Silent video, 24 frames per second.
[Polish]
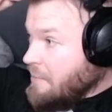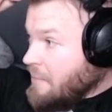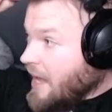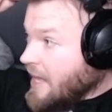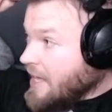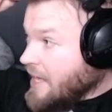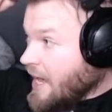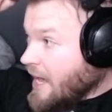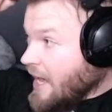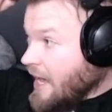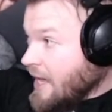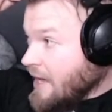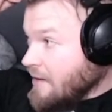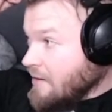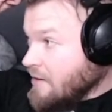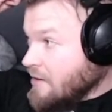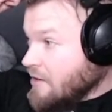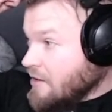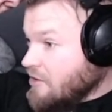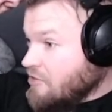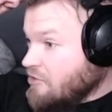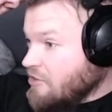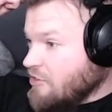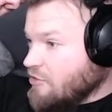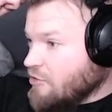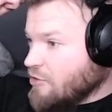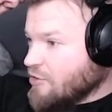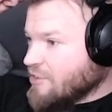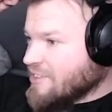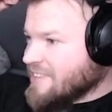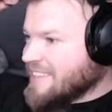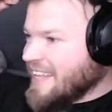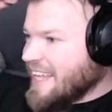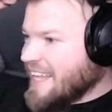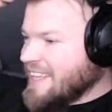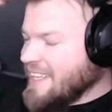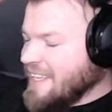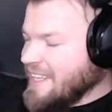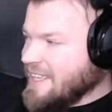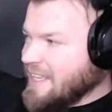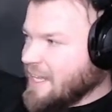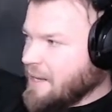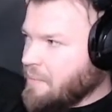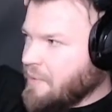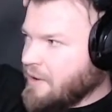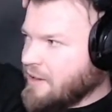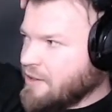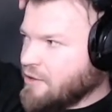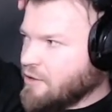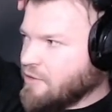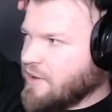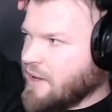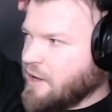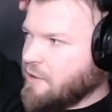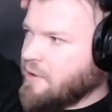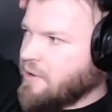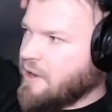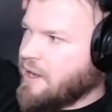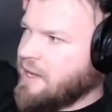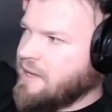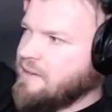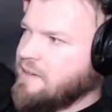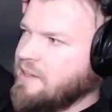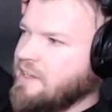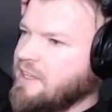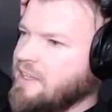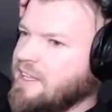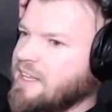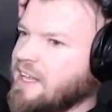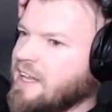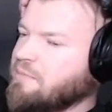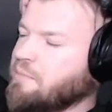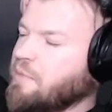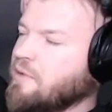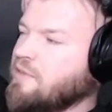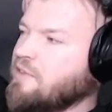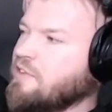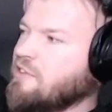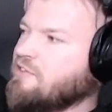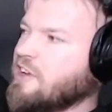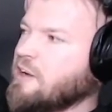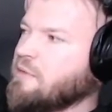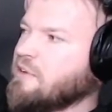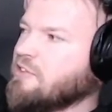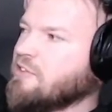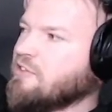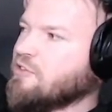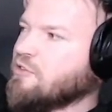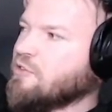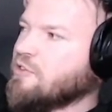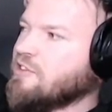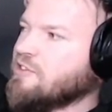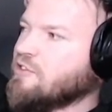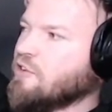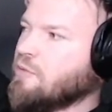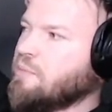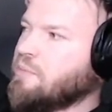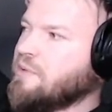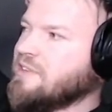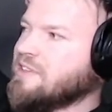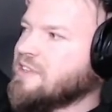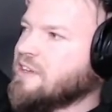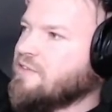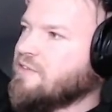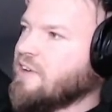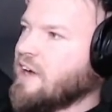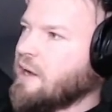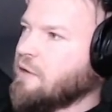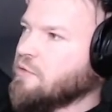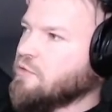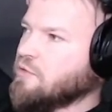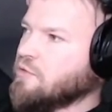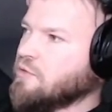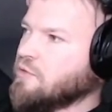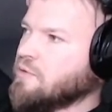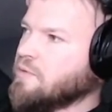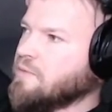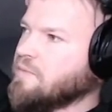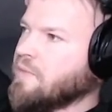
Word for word: Maja gdzieś to znadinterpretowała i nawet powiedziała, że to jest opis gwałtu.